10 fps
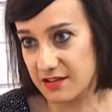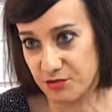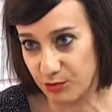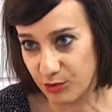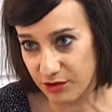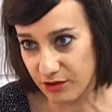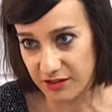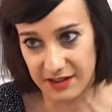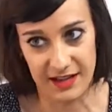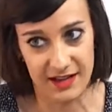es un
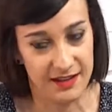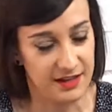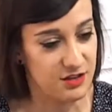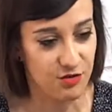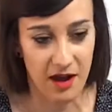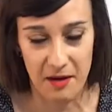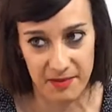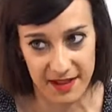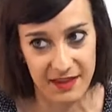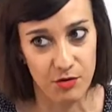mundo y cada niño
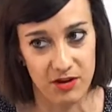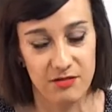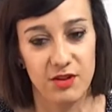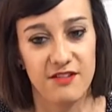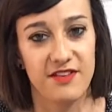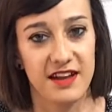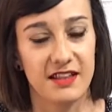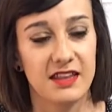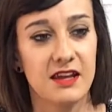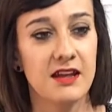aprende a un ritmo
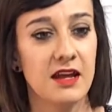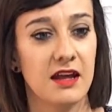diferente.